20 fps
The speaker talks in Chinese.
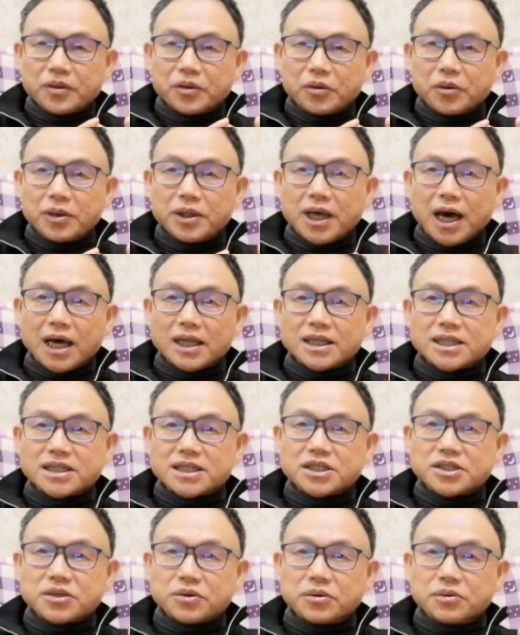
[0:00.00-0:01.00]
对他的
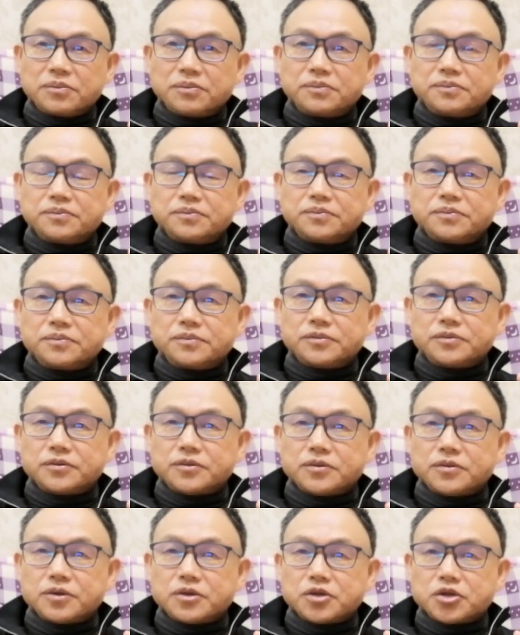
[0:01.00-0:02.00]
这种
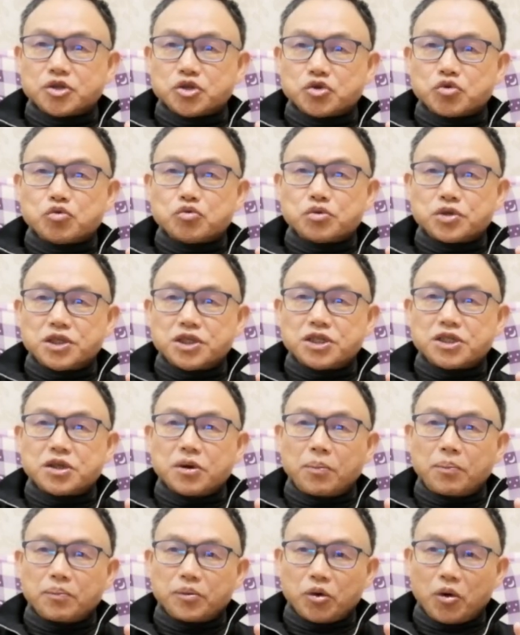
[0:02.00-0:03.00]
数据
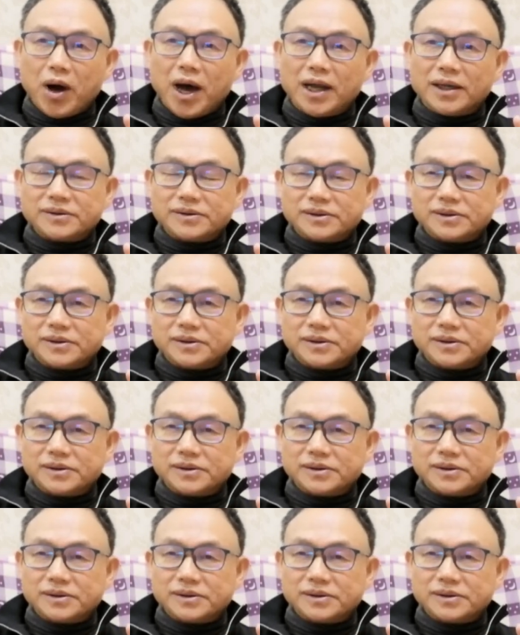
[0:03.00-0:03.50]
垄断，